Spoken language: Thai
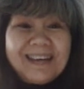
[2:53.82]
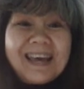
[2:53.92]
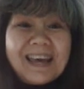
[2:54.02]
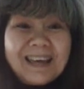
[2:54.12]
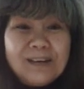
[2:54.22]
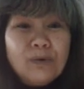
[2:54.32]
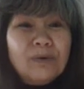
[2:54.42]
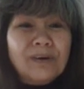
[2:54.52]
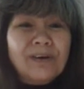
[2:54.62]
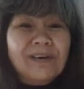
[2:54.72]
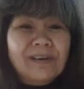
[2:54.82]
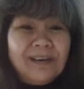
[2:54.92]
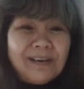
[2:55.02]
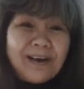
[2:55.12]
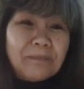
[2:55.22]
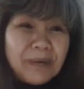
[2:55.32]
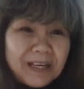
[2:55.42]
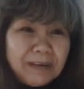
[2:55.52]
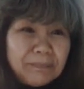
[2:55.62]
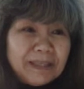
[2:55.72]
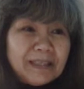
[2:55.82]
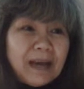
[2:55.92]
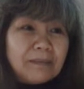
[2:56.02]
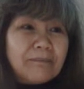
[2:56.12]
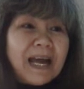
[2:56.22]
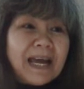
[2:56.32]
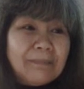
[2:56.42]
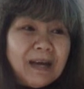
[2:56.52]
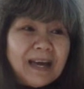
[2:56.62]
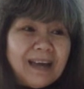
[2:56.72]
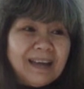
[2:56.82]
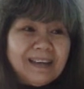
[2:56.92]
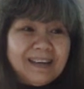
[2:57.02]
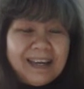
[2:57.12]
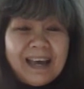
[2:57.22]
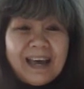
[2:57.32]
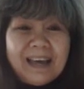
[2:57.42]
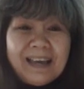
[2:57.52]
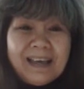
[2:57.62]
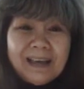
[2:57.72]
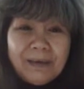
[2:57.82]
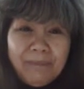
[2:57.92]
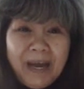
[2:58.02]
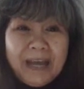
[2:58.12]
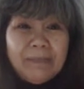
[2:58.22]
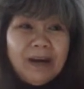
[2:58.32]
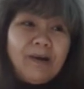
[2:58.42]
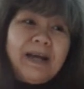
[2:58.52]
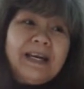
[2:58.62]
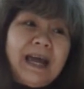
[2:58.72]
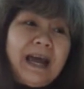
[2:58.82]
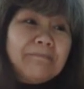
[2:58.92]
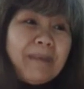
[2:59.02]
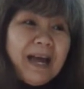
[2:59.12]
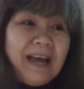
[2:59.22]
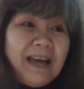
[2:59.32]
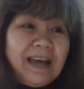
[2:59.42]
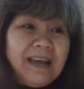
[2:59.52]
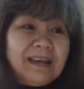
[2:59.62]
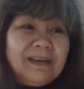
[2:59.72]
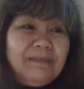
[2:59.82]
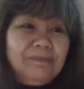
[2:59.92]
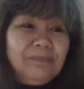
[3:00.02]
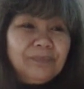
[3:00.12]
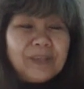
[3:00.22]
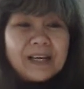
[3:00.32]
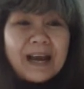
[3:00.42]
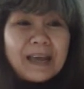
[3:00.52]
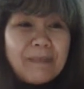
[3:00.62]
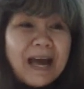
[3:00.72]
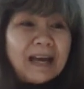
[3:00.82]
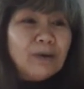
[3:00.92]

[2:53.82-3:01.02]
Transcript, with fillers: และลุง ก็ไม่ได้ไปตัดไม้มานะคะไม้มันลอยน้ำมา ใกล้บ้าน